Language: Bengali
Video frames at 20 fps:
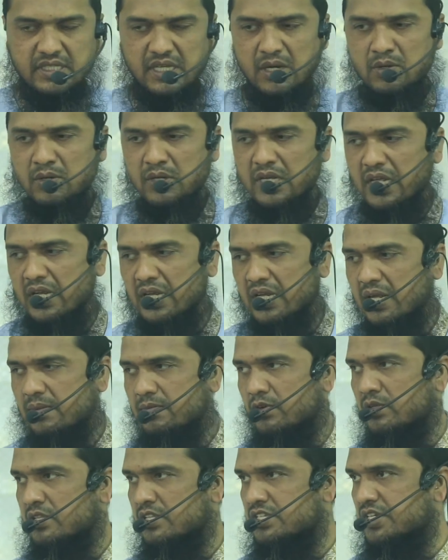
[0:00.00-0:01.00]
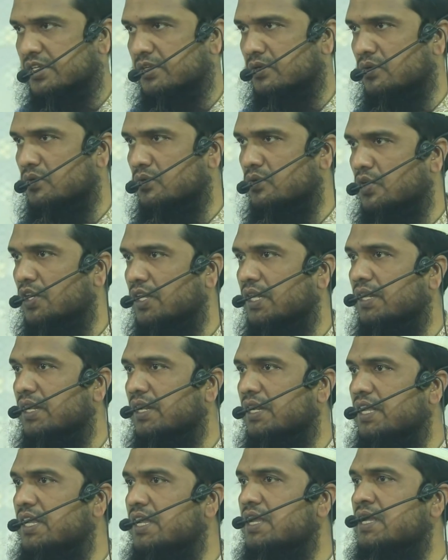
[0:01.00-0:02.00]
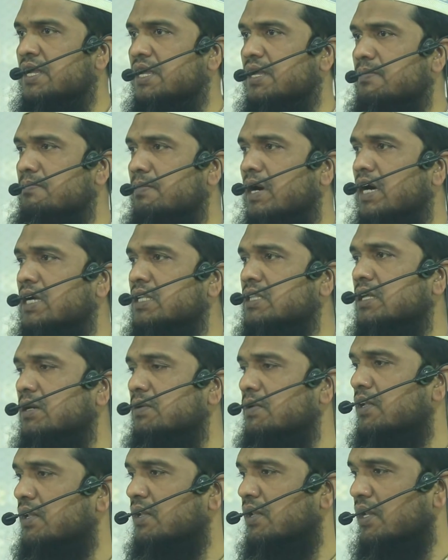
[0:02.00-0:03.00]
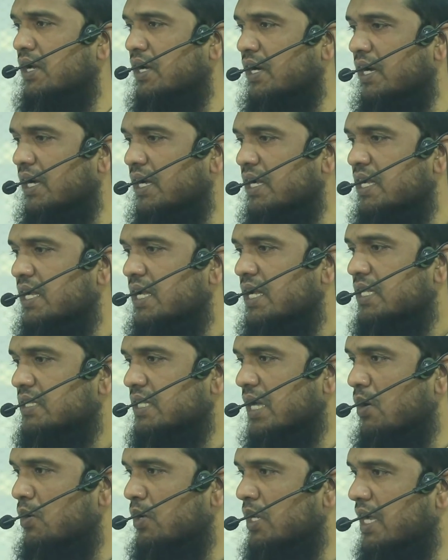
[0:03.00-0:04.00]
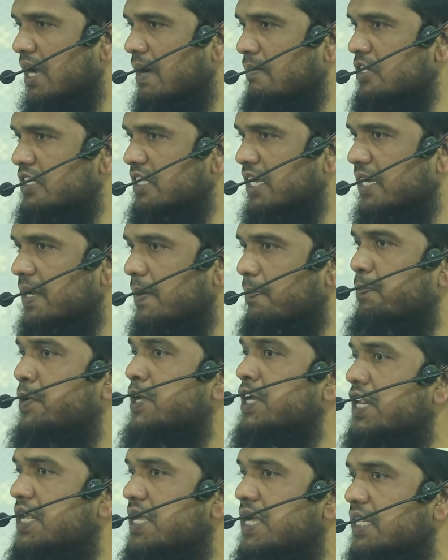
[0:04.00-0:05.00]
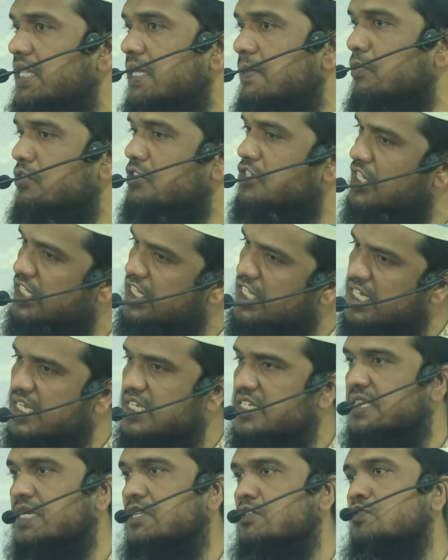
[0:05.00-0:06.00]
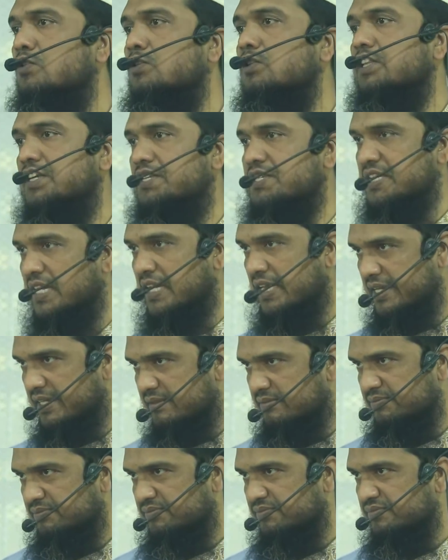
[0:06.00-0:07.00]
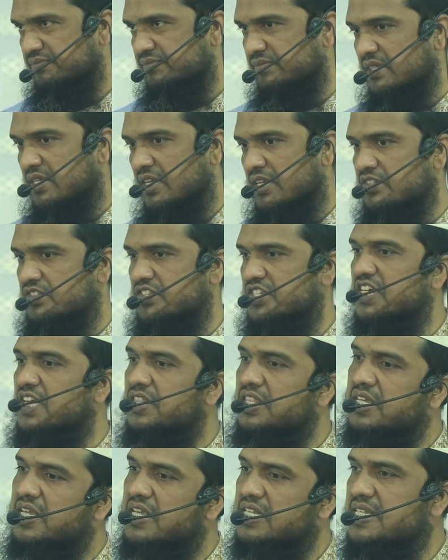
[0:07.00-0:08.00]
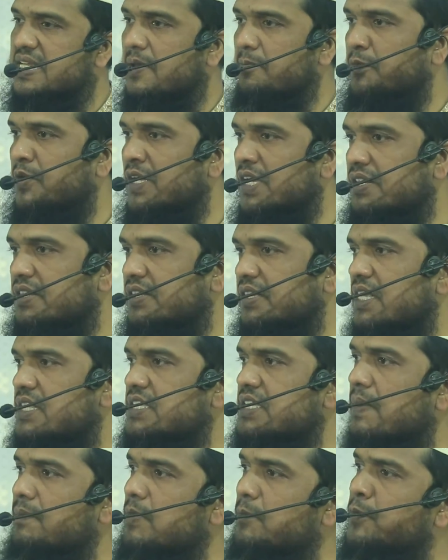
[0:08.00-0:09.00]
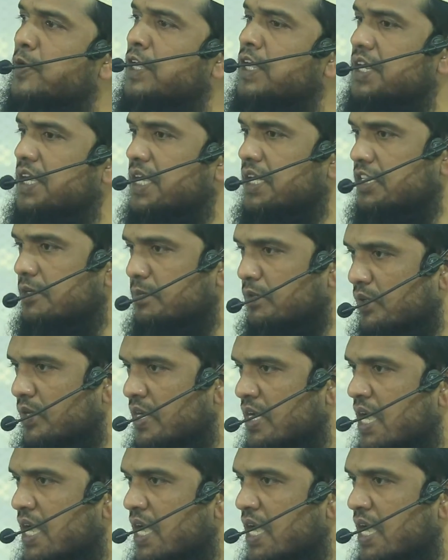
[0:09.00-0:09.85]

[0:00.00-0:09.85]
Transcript: তাহলে আল্লাহ বলছেন নোয়াল্লিহি মা তাওয়াল্লাহ তাহলে আমি তাকে ফিরিয়ে দিব যেদিকে সে চলতে চাই যেদিকে সে ফিরতে চাই আমি ফিরিয়ে দিব